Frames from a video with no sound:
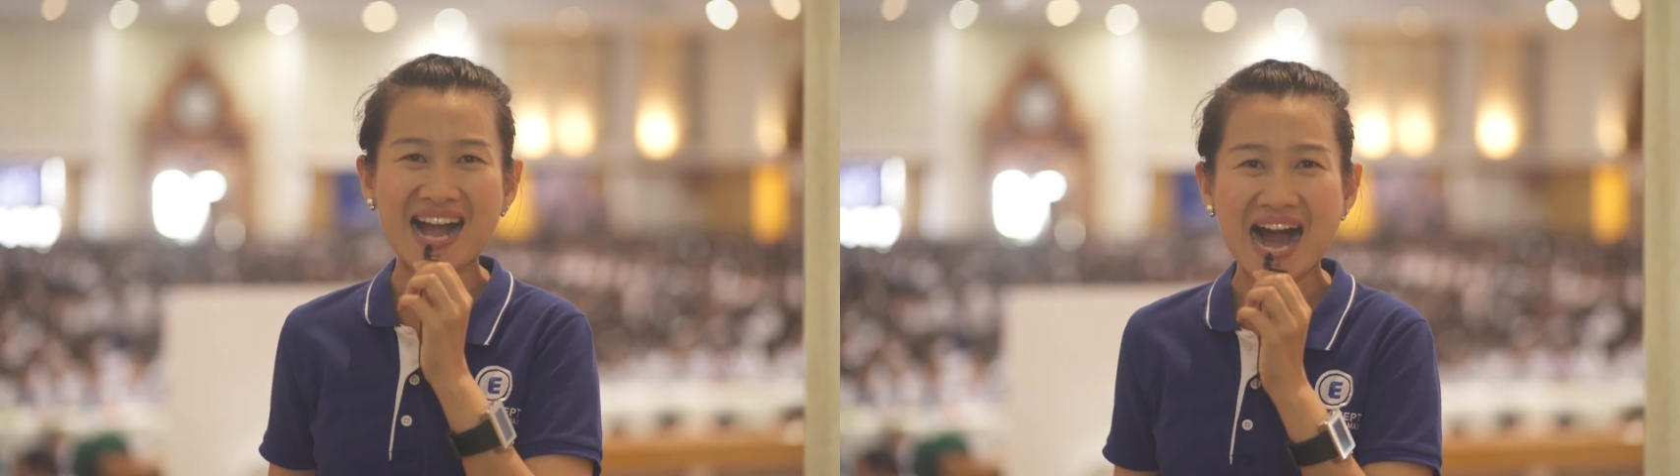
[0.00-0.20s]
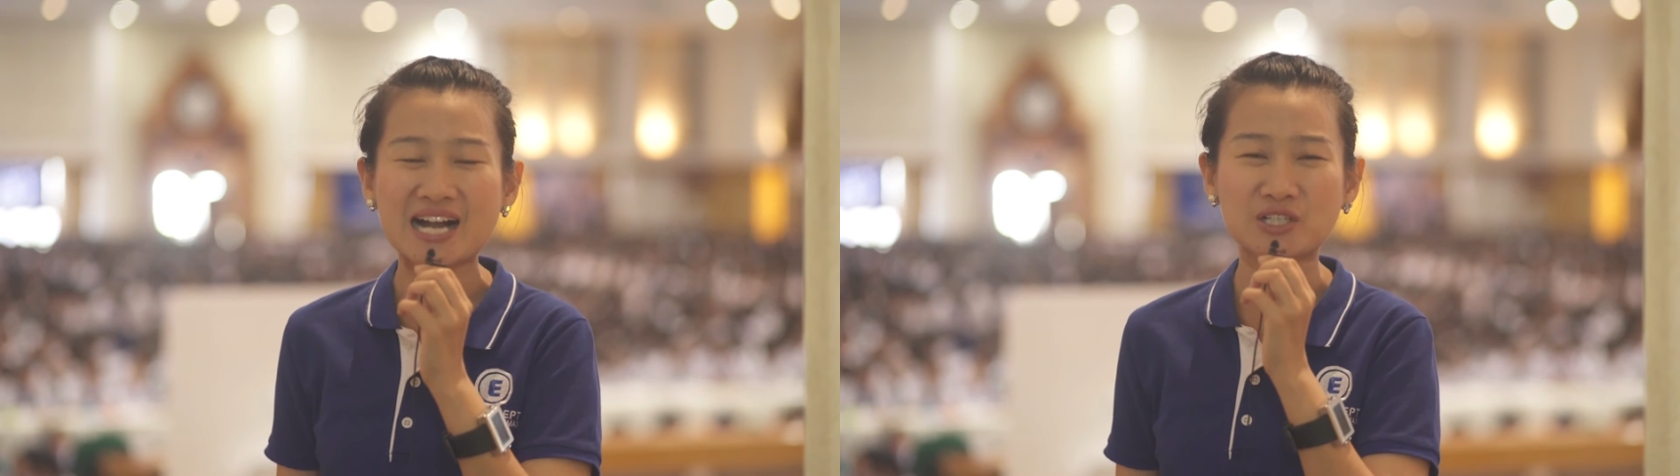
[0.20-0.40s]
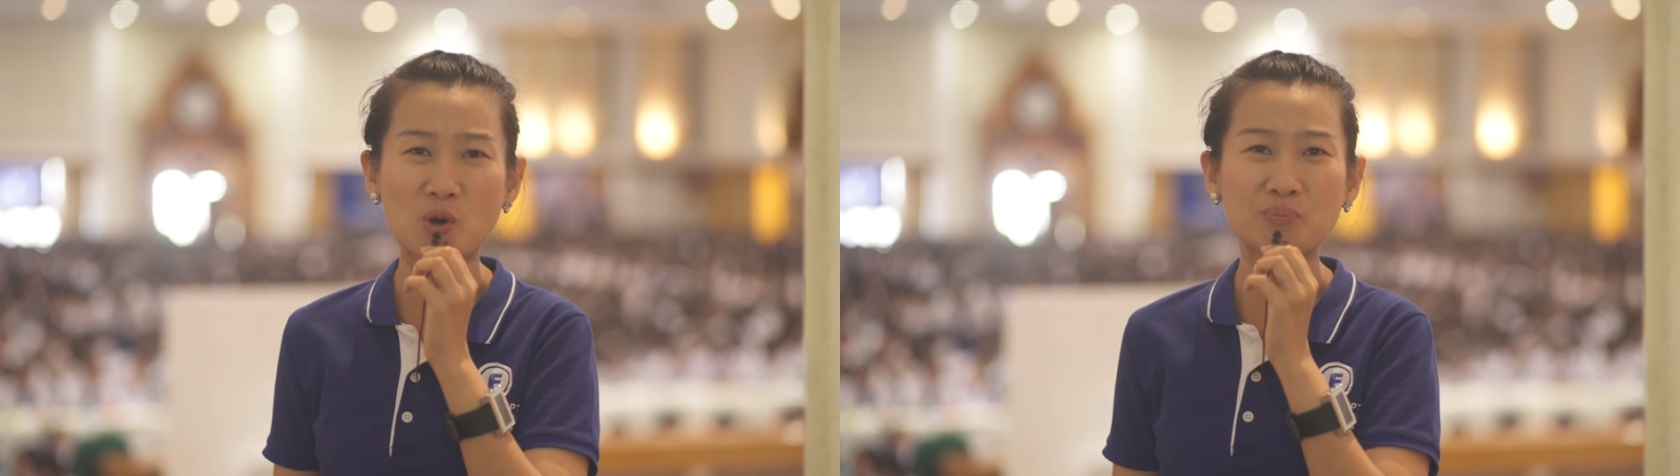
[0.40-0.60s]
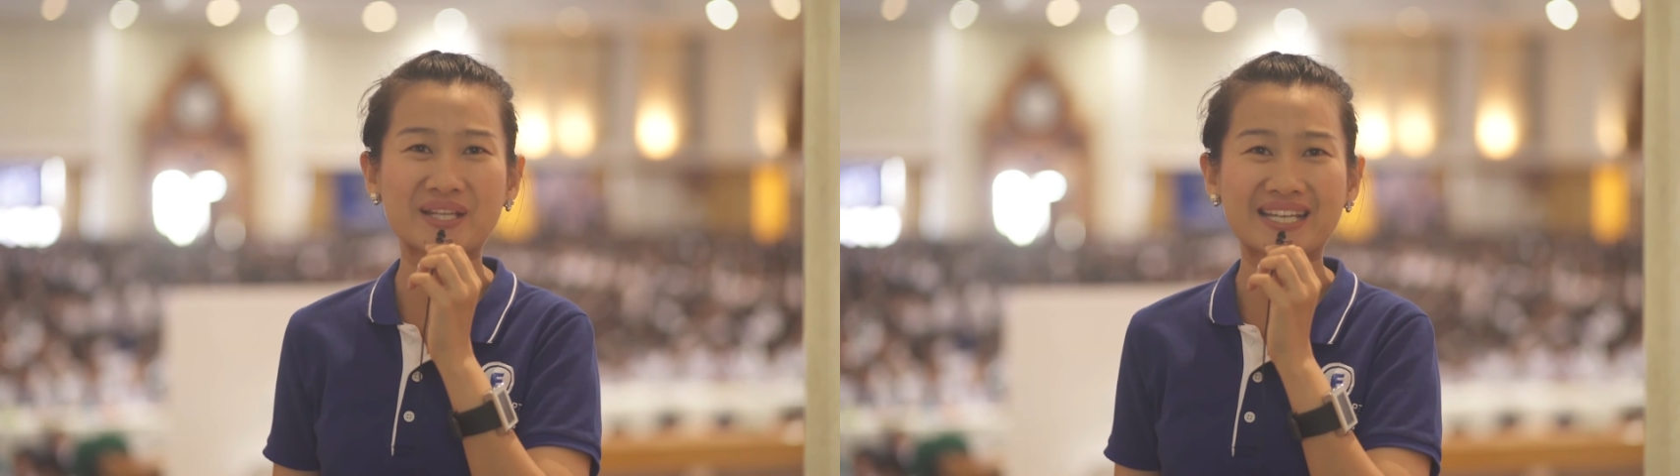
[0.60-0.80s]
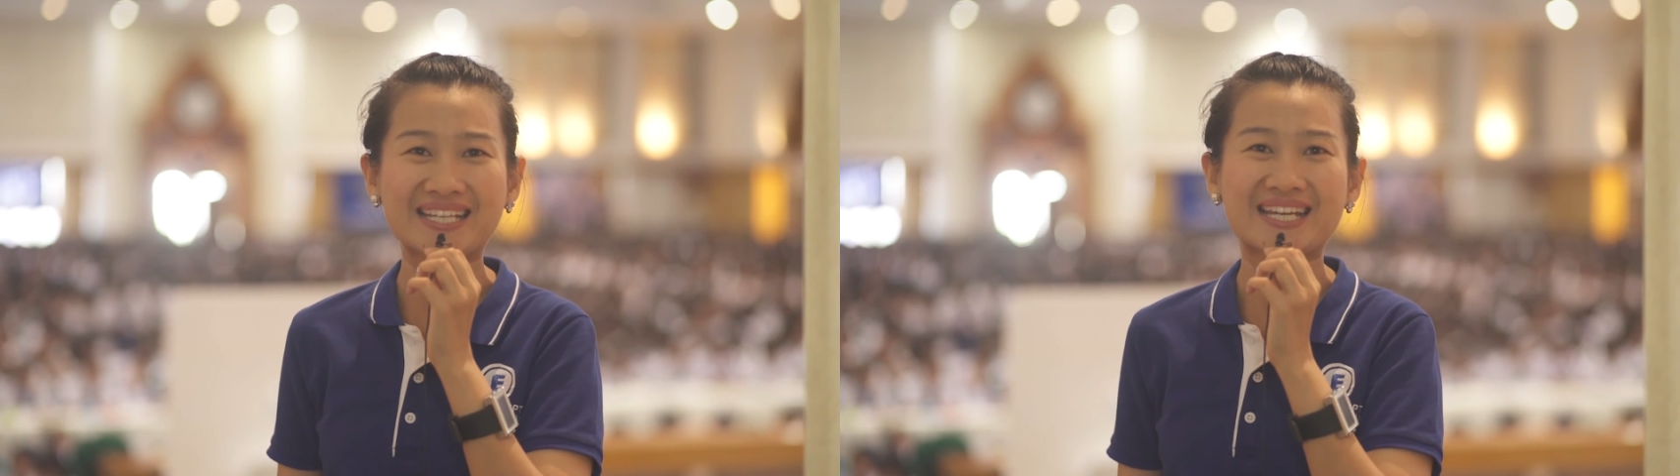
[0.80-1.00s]
คารม
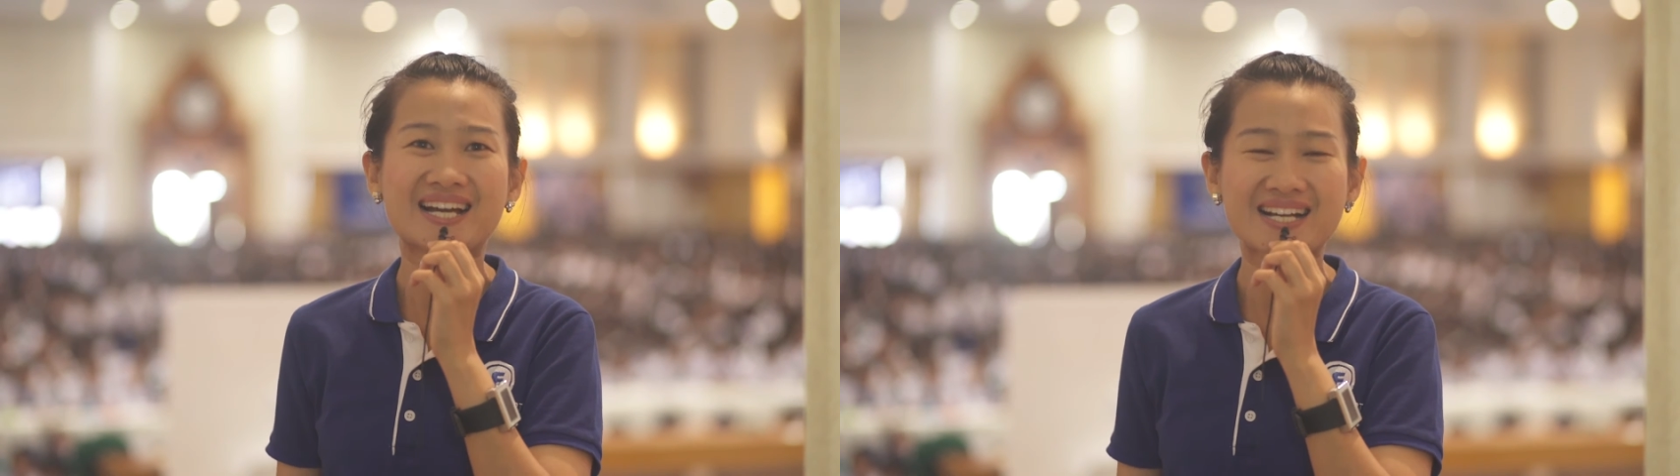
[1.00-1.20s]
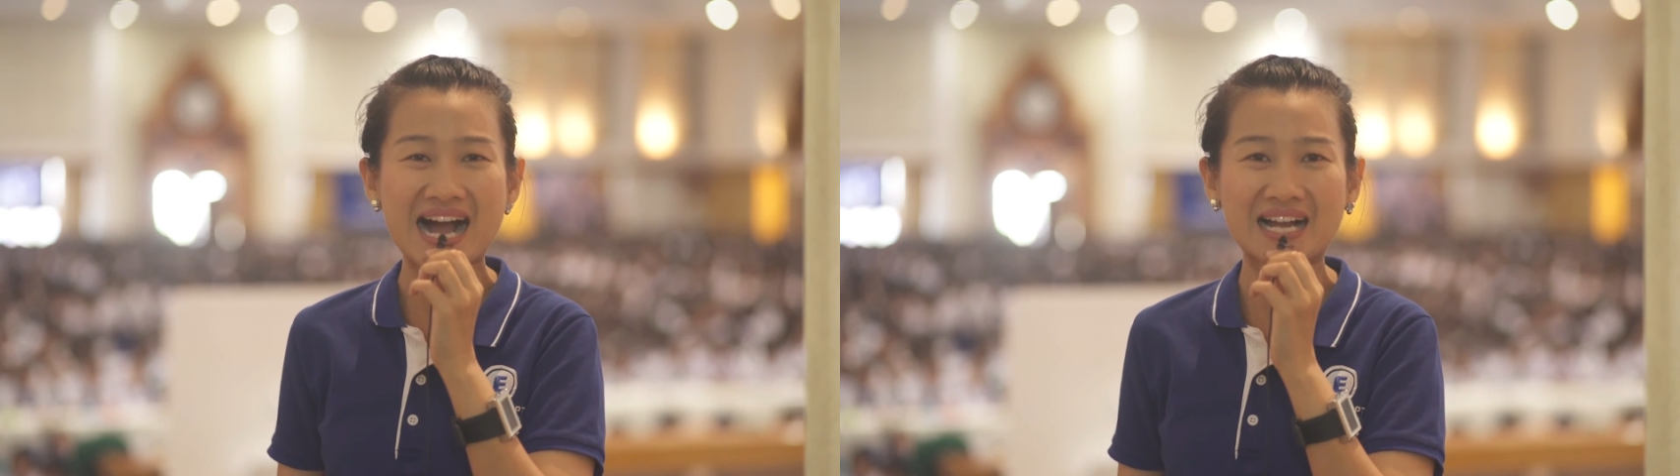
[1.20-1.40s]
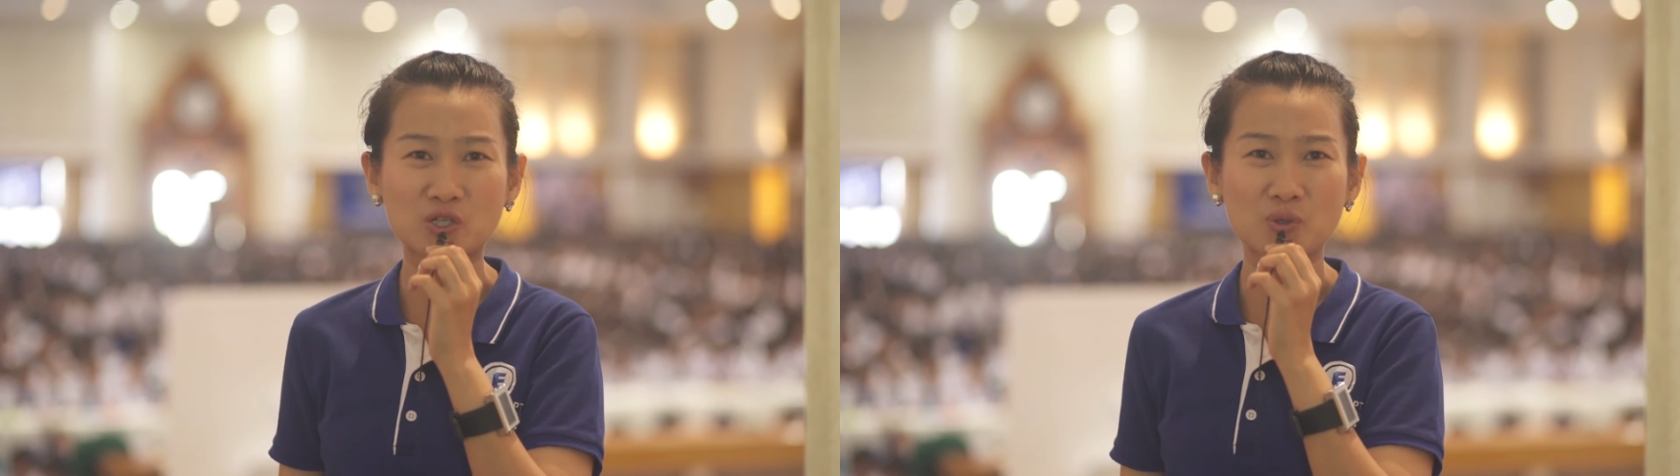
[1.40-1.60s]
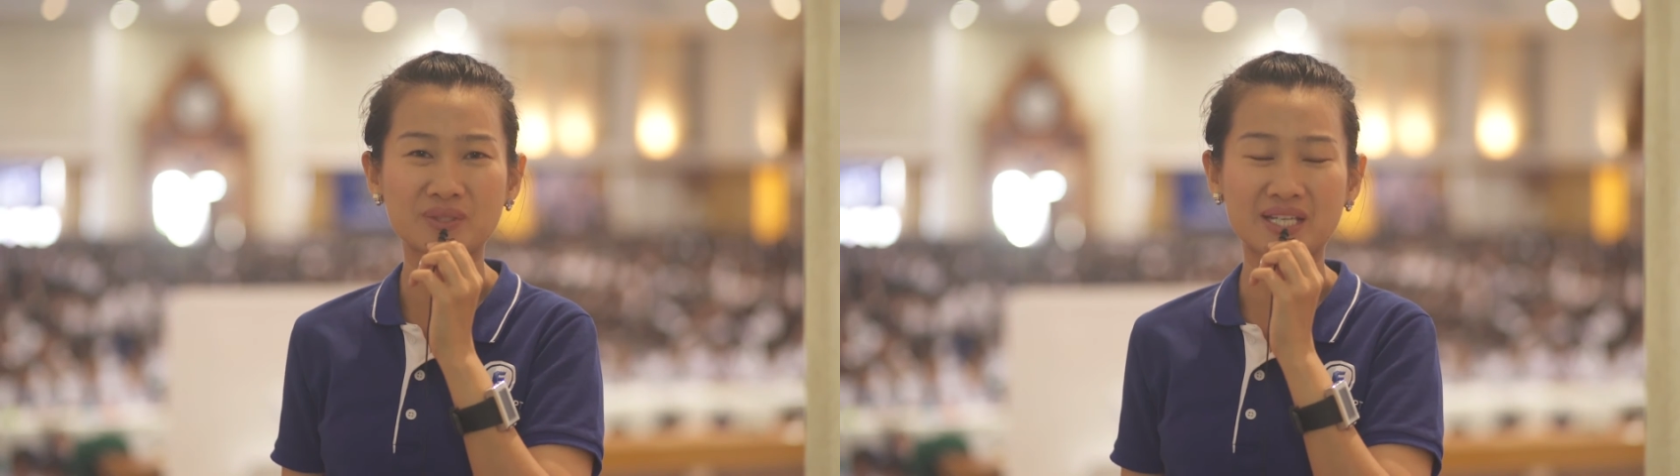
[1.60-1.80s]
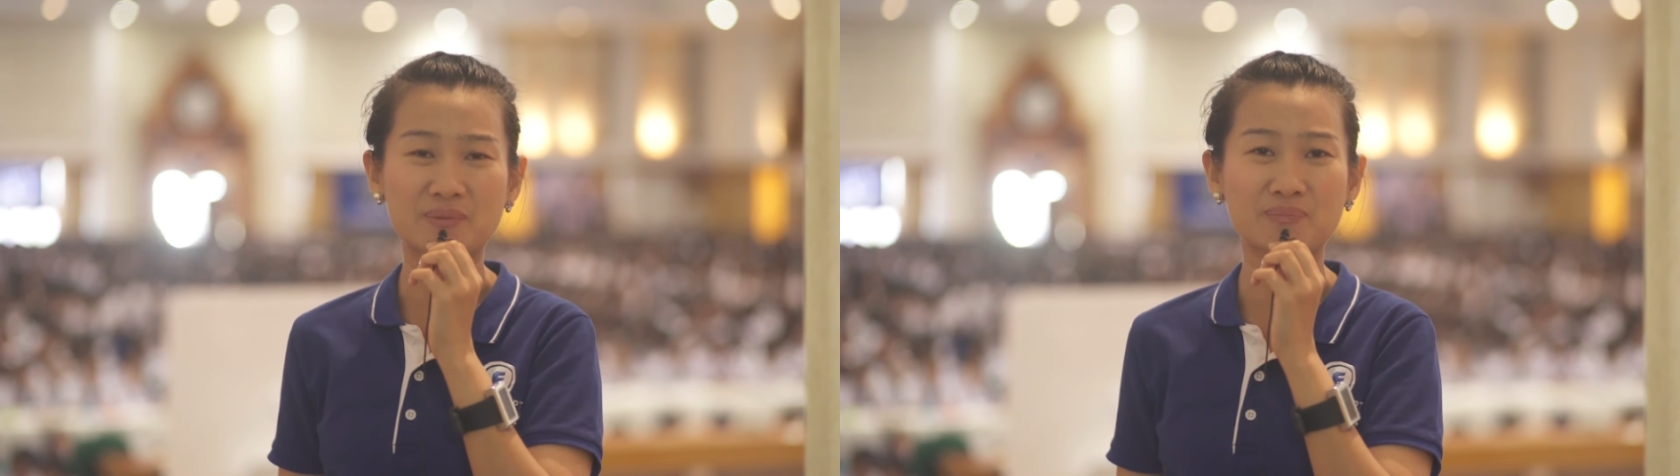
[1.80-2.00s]
ดีคารม
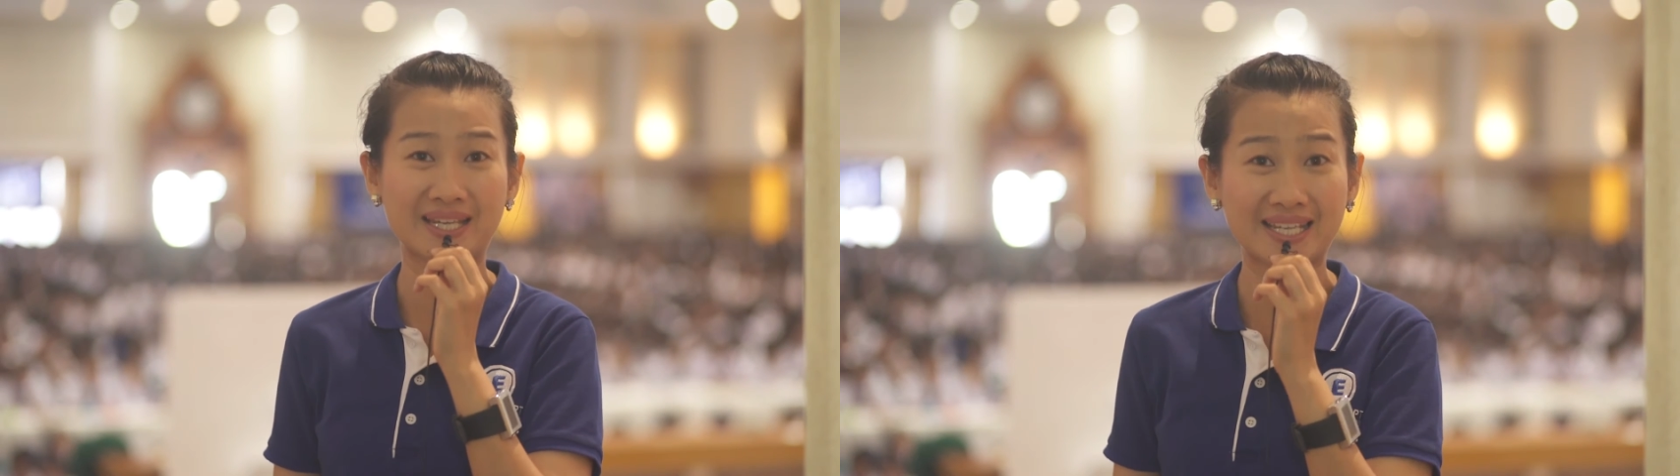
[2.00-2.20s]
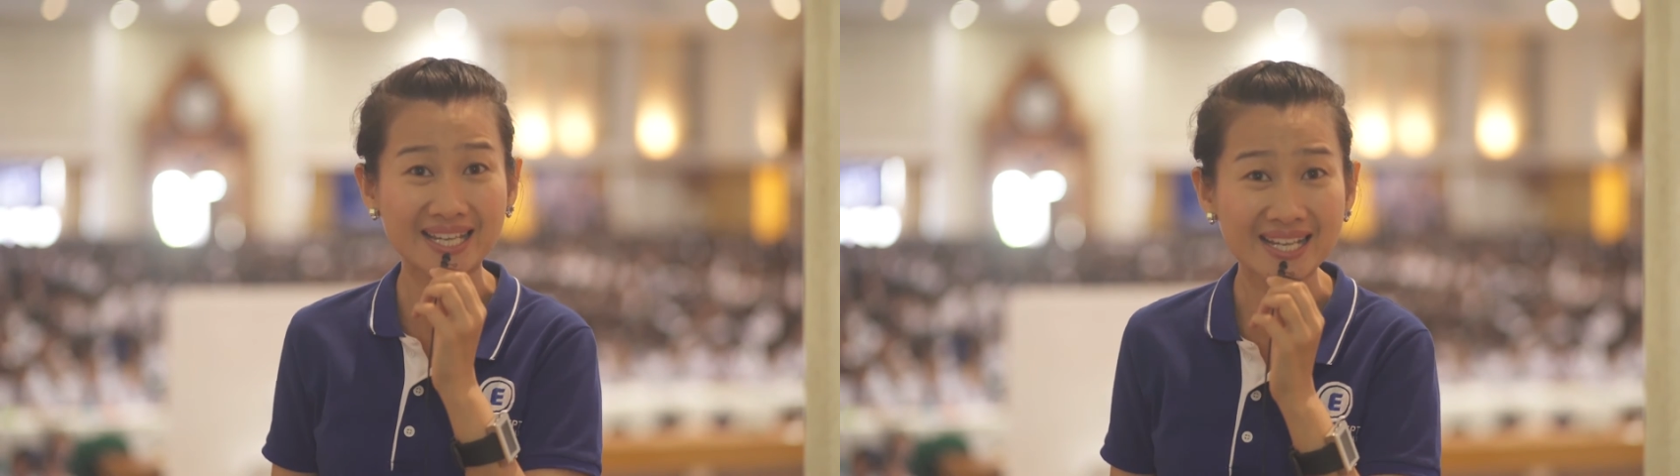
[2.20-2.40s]
ดีมี